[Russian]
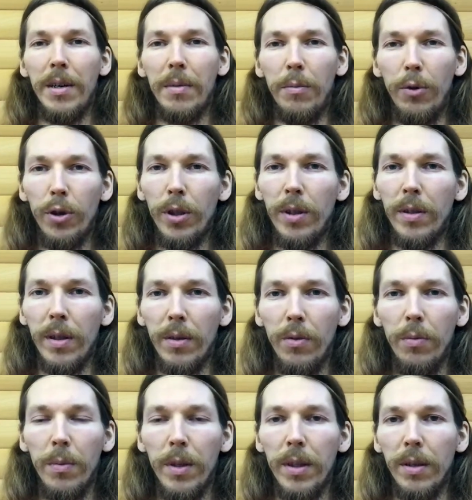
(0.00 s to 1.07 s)
можете
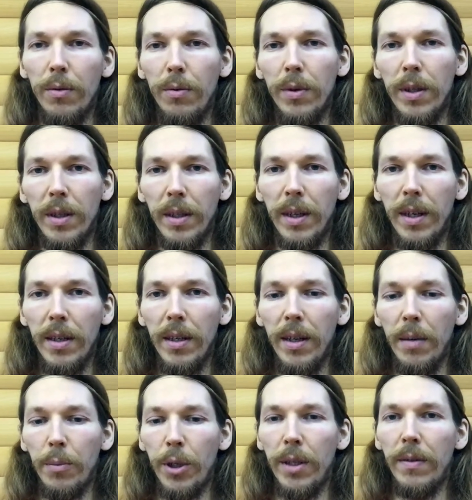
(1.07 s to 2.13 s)
задуматься о создании
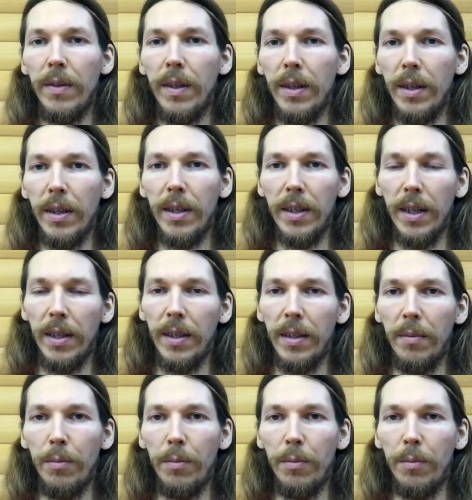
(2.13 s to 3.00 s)
общественной организации.